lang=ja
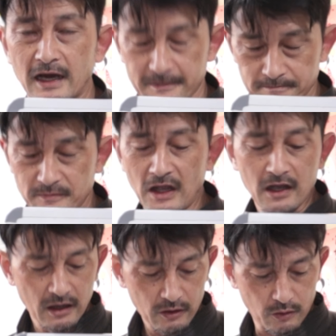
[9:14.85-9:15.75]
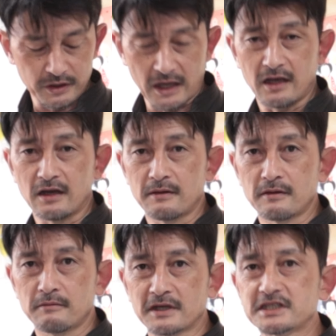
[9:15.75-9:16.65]
はい。ここね、
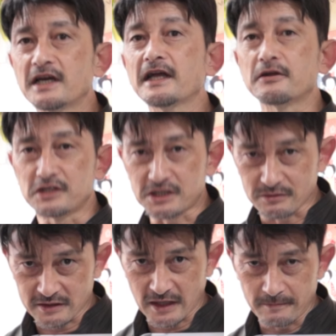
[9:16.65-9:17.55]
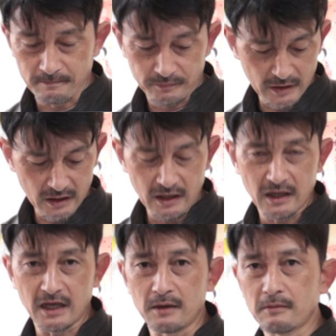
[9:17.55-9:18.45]
間違えないようにしてください。
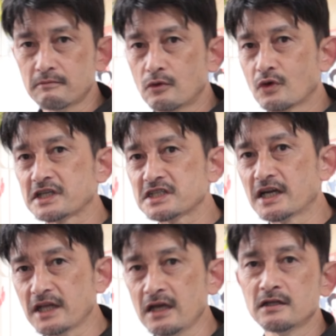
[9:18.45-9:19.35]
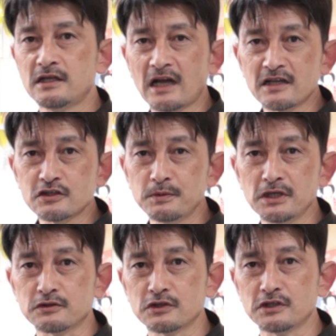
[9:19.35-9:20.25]
私がね、
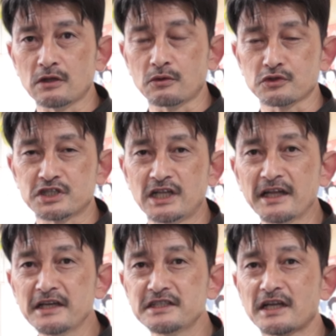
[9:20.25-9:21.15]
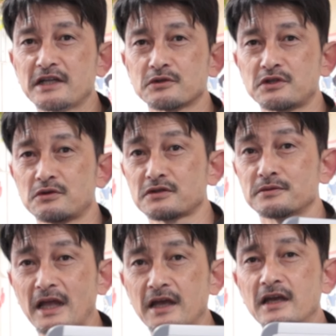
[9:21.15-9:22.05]
リターンスプリングついてること知らないんじゃないのっていう方
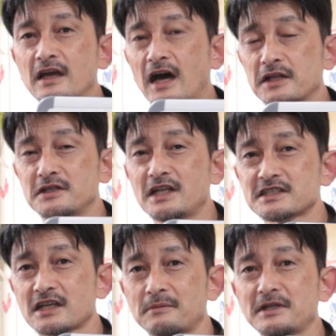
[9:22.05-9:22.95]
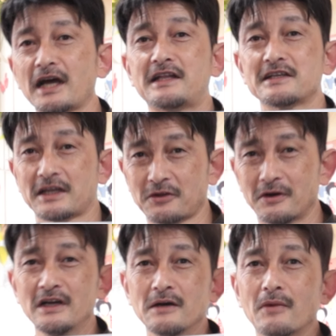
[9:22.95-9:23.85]
もね、いらっしゃったみたいですけ
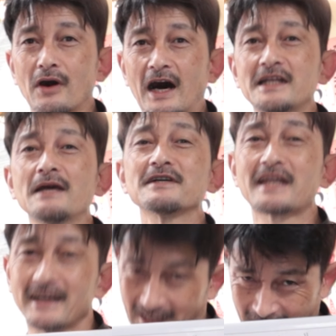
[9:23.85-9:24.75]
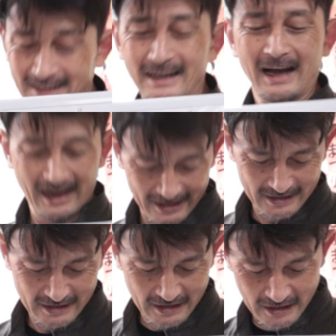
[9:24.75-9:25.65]
ど、もうありえませんから。はい。
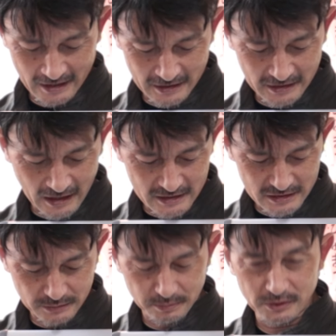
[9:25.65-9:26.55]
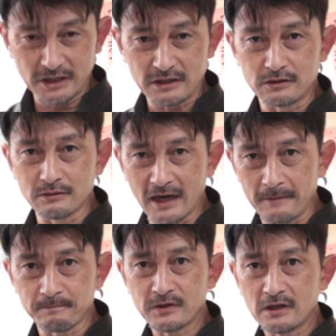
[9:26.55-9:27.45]
リターンスプリング
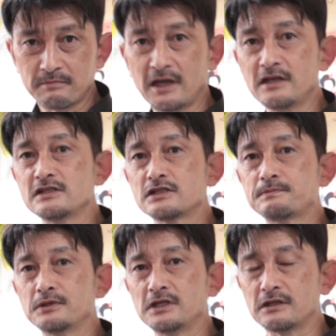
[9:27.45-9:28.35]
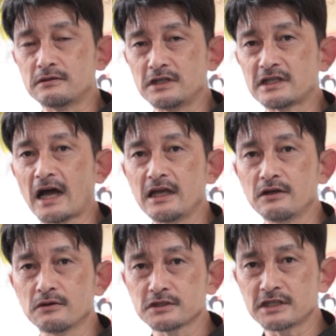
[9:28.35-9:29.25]
は、メインスプリングに
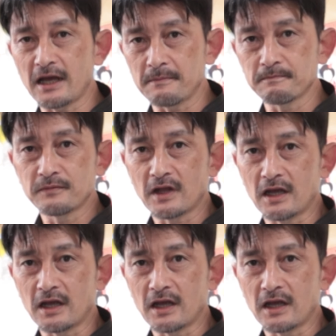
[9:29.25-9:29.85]
対応して、